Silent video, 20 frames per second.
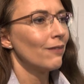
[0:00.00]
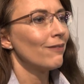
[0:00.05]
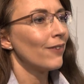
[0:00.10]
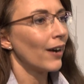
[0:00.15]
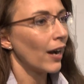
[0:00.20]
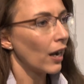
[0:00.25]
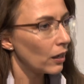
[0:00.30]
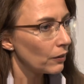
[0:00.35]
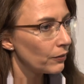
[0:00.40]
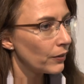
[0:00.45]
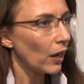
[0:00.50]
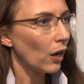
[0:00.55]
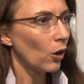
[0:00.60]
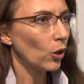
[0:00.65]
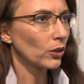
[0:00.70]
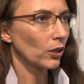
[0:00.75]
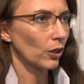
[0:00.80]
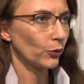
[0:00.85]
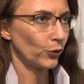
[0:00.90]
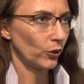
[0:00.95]
weil wir
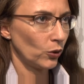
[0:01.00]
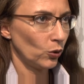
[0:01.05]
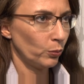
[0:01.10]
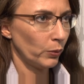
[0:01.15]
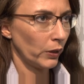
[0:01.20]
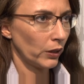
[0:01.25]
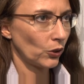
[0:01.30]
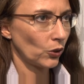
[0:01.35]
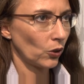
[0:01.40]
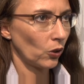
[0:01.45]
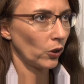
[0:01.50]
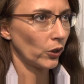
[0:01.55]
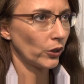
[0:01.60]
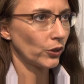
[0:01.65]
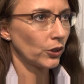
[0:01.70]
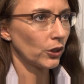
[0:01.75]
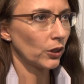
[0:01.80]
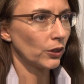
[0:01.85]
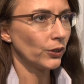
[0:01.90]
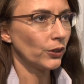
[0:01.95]
auch davon
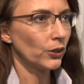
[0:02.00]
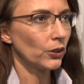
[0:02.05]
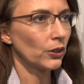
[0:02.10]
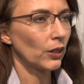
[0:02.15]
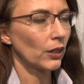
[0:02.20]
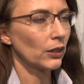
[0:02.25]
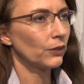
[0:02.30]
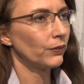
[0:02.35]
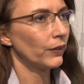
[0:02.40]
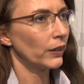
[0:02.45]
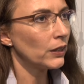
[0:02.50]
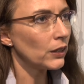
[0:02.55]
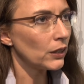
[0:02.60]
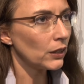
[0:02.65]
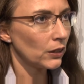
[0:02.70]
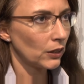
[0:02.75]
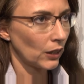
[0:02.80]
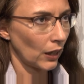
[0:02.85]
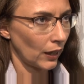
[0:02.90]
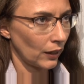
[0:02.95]
überzeugt sind, dass wenn
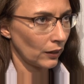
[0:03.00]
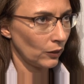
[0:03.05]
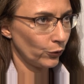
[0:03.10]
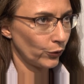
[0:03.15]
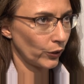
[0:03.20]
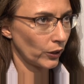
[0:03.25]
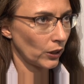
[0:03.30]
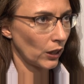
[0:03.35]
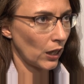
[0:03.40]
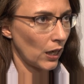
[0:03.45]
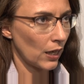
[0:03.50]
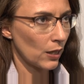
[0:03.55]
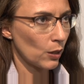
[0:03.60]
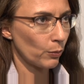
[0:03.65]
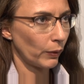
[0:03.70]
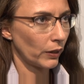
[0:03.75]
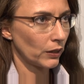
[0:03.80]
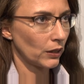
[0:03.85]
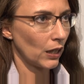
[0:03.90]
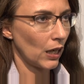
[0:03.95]
die
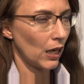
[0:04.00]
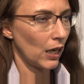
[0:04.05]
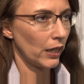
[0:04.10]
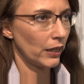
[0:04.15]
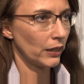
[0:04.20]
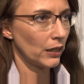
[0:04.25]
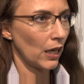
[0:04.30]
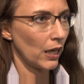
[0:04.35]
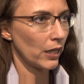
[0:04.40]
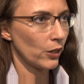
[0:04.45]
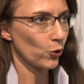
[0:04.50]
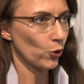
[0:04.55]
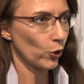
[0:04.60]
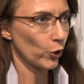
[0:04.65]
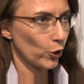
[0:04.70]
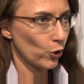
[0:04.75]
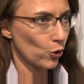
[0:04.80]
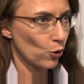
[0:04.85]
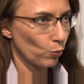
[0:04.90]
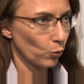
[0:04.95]
Tarifvertragsparteien ein
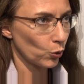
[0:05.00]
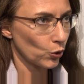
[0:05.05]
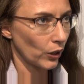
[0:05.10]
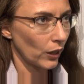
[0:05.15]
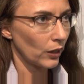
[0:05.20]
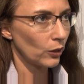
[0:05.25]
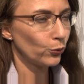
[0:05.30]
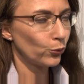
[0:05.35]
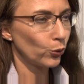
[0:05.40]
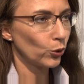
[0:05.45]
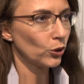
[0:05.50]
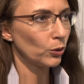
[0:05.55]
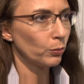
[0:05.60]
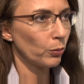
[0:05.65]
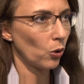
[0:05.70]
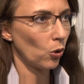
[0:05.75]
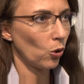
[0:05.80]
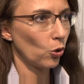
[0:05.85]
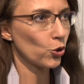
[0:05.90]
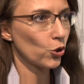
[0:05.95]
solches Modell für die
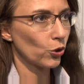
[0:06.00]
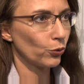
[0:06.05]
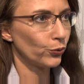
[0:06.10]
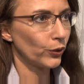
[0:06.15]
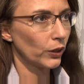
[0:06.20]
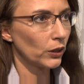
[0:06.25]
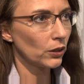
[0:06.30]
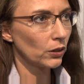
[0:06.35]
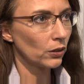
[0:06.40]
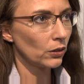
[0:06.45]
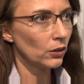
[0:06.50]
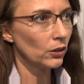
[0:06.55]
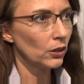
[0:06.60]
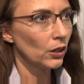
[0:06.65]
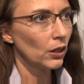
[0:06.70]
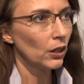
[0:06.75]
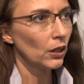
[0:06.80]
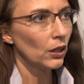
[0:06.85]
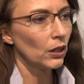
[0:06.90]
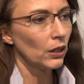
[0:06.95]
Branche finden,
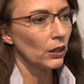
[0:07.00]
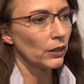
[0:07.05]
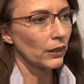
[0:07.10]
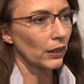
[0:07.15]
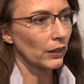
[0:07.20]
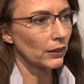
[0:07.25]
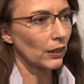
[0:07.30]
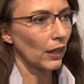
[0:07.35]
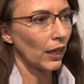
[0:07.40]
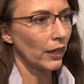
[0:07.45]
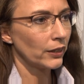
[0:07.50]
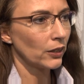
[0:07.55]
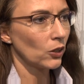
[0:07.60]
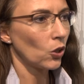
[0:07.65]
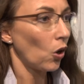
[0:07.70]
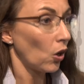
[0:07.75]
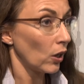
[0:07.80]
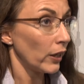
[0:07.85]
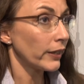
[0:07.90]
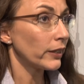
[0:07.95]
dass eine
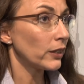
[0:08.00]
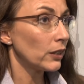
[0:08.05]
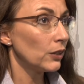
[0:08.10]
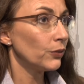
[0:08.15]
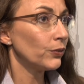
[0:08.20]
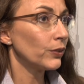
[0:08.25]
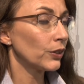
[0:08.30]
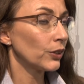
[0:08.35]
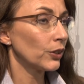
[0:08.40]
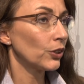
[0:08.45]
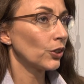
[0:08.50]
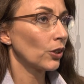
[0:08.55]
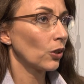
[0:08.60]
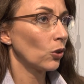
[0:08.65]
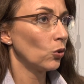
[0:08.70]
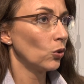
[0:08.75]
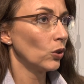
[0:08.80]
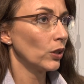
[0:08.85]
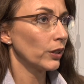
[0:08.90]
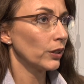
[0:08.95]
kollektive
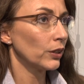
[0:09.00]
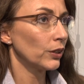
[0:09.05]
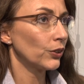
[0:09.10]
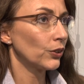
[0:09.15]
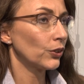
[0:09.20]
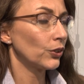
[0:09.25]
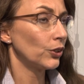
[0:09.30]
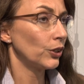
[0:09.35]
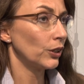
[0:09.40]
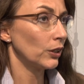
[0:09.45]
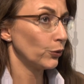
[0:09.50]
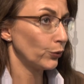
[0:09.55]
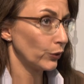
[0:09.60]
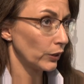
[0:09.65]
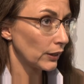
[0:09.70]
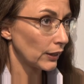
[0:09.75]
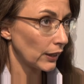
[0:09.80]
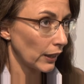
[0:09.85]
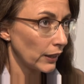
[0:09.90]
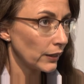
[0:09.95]
Sicherung ist, die
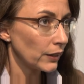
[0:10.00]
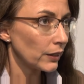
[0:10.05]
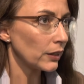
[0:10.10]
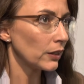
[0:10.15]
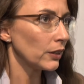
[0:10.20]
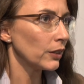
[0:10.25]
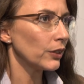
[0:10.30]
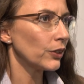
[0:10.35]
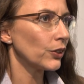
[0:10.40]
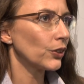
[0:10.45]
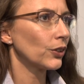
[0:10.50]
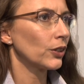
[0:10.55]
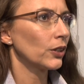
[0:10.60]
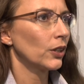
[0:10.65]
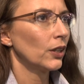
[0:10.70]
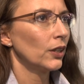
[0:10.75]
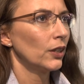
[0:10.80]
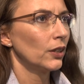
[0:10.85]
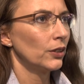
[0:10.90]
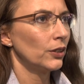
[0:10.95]
effizient ist,
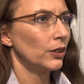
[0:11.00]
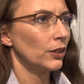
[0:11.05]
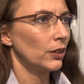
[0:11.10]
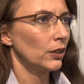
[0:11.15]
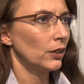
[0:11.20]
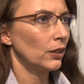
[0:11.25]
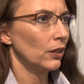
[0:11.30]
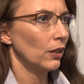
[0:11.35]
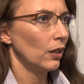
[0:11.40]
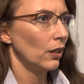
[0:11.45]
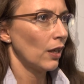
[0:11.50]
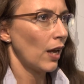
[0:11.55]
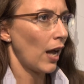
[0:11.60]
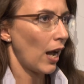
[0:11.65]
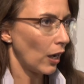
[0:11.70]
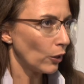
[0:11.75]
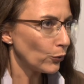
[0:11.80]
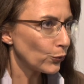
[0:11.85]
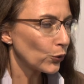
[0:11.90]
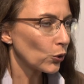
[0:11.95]
die
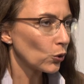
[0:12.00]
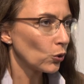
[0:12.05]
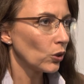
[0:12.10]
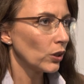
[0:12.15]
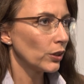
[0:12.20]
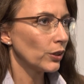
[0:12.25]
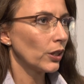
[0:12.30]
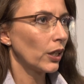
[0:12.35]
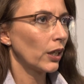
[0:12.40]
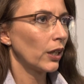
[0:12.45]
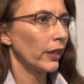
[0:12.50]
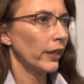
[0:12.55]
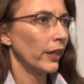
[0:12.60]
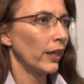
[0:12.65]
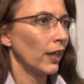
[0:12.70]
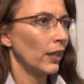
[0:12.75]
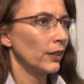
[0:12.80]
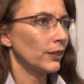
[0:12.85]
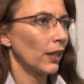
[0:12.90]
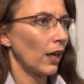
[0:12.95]
Haftungen
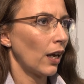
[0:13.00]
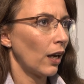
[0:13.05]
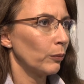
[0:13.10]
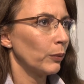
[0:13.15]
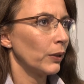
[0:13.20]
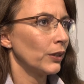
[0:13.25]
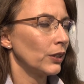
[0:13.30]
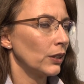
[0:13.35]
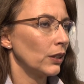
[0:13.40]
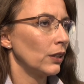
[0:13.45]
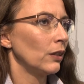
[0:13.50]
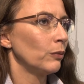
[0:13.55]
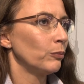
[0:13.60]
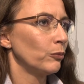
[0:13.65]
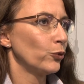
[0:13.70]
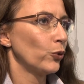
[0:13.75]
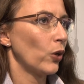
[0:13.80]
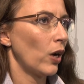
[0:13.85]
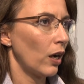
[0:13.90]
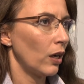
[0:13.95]
klärt, aber die
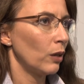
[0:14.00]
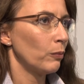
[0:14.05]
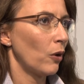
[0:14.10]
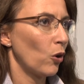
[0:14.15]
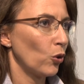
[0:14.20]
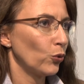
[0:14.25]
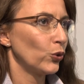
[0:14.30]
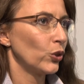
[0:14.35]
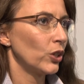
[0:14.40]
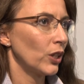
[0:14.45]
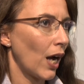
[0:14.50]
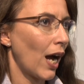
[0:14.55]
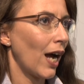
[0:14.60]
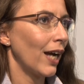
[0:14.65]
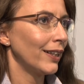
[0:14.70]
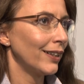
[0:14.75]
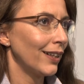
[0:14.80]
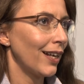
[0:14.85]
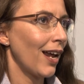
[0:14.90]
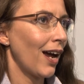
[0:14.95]
eben vor allem auch für die
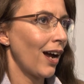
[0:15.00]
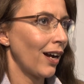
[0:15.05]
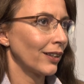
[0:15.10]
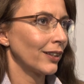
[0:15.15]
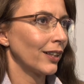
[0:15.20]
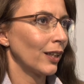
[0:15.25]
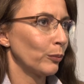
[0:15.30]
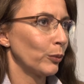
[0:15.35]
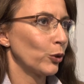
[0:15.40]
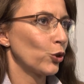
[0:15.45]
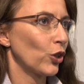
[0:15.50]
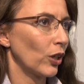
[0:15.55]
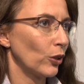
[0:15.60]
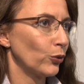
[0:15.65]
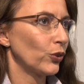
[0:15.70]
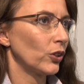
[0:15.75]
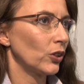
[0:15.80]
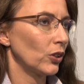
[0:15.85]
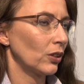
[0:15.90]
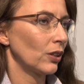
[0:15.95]
Einlagen der
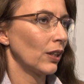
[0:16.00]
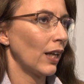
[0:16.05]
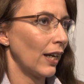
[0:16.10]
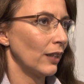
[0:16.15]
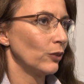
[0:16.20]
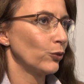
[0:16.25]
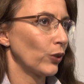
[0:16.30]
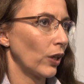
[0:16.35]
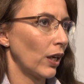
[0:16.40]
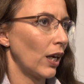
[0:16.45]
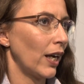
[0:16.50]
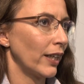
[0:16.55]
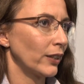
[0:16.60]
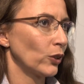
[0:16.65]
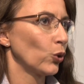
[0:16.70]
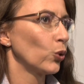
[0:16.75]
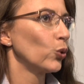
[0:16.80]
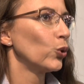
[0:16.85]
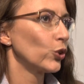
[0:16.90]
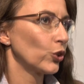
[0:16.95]
Beschäftigten einfach
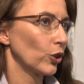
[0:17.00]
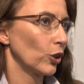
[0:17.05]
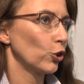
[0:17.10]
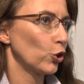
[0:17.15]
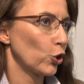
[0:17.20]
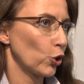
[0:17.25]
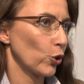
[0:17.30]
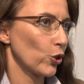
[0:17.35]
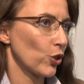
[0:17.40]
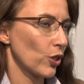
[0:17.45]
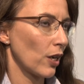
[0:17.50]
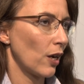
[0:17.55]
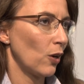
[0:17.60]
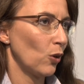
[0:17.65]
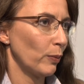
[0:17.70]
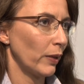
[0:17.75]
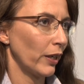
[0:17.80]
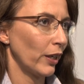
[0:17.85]
einen größeren Schutzraum